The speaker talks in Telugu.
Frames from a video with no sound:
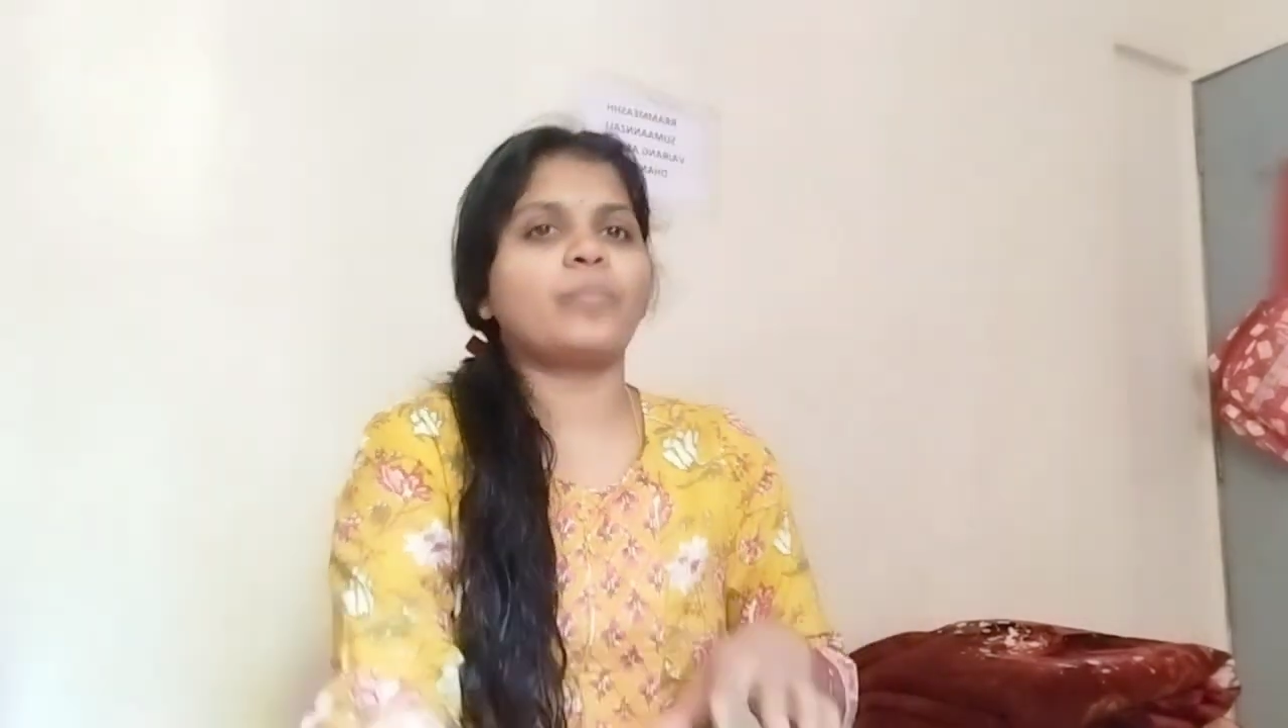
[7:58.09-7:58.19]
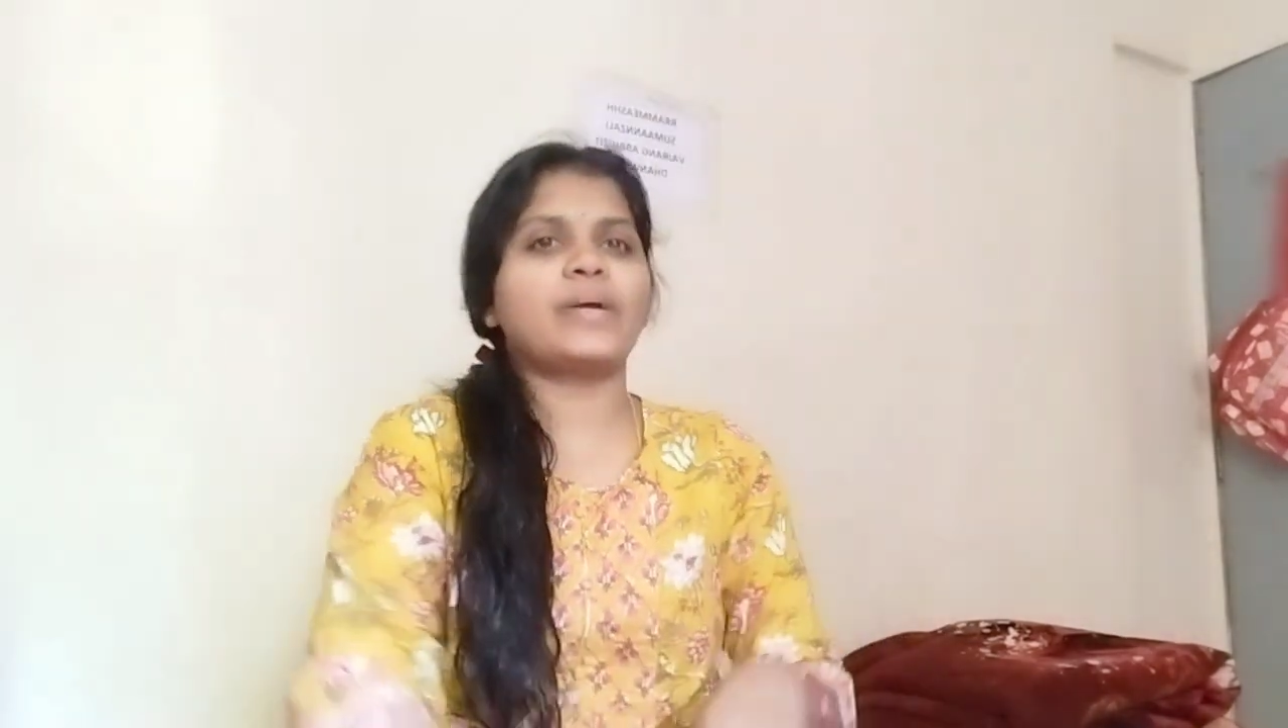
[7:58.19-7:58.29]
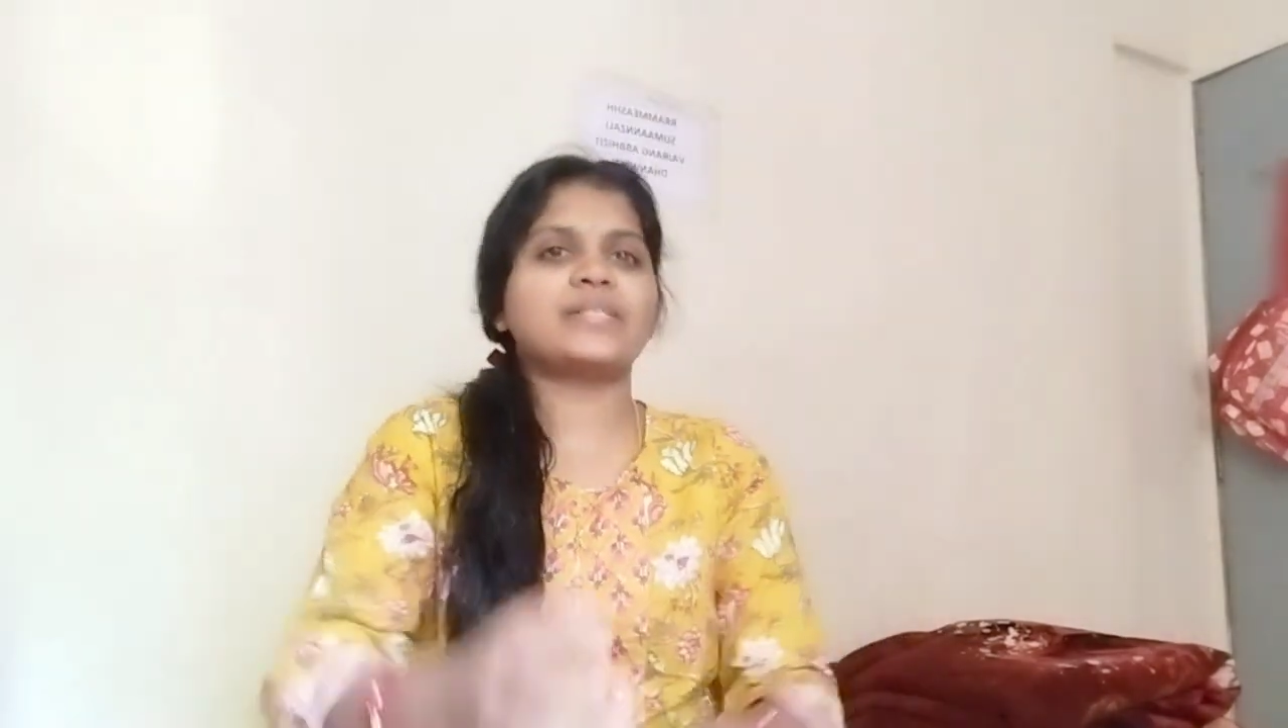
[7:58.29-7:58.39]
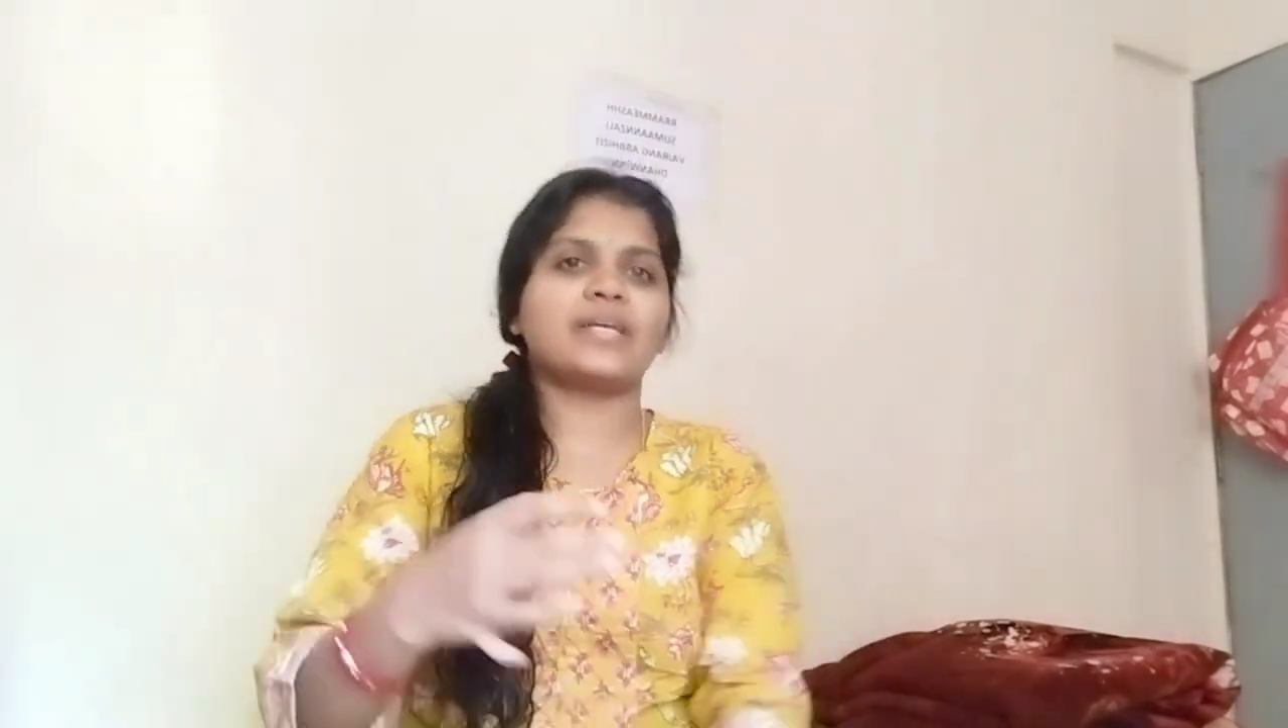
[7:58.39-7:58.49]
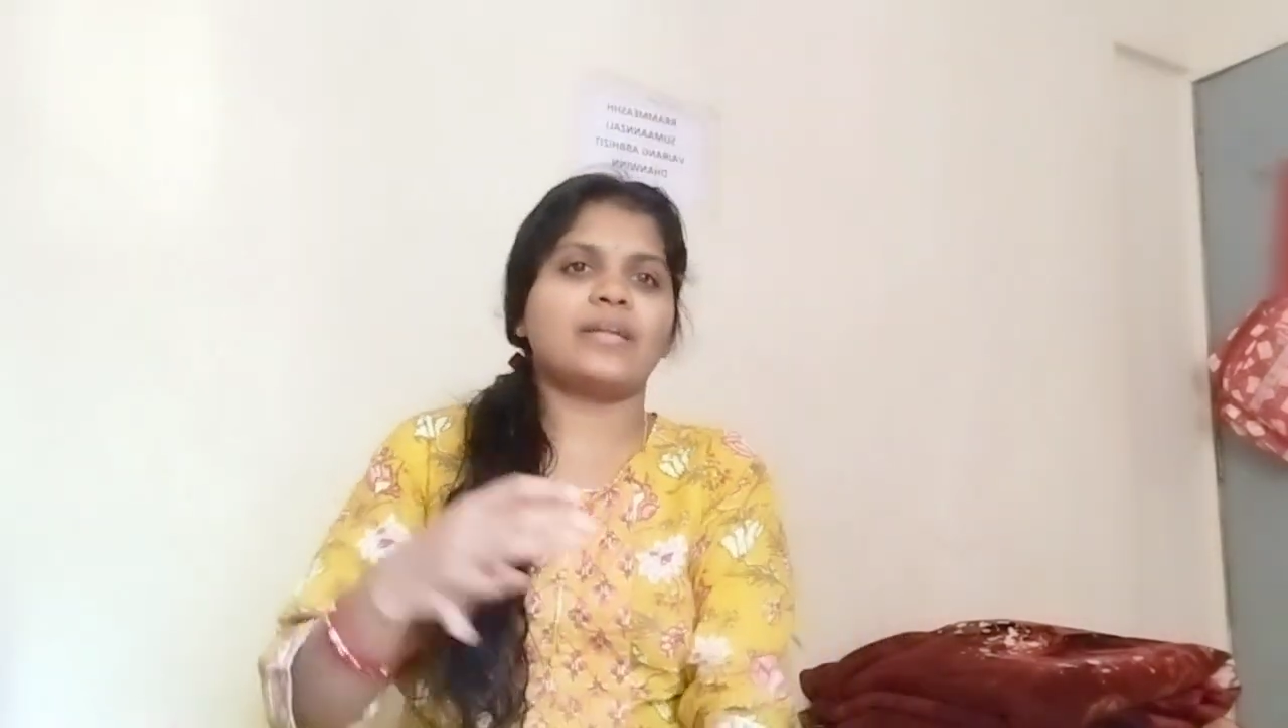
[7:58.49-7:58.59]

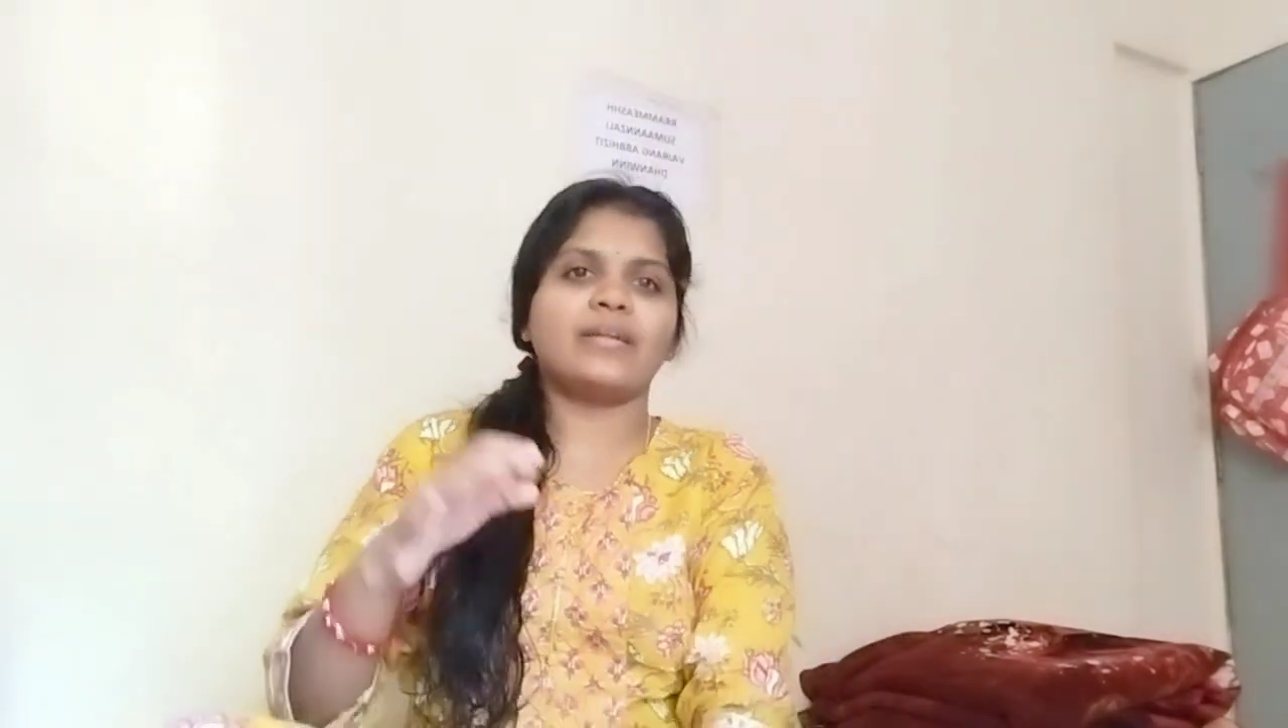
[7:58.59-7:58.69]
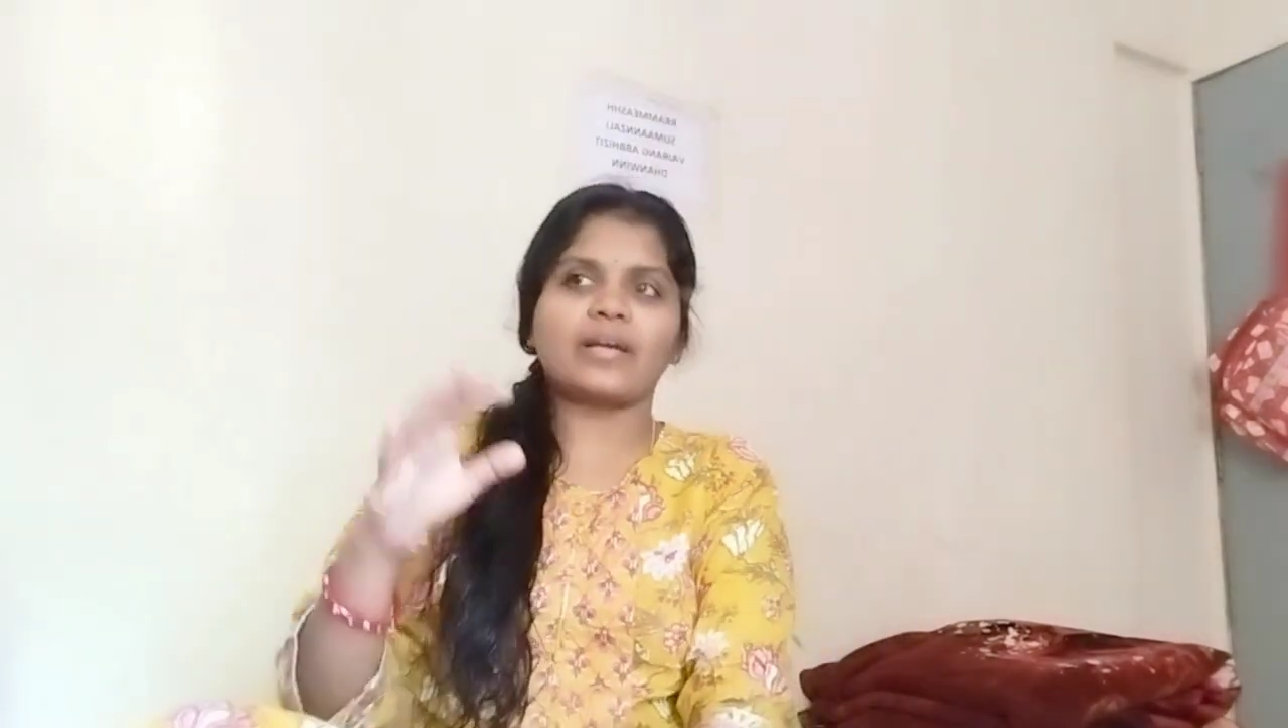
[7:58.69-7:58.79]
పేడ్స్ అండి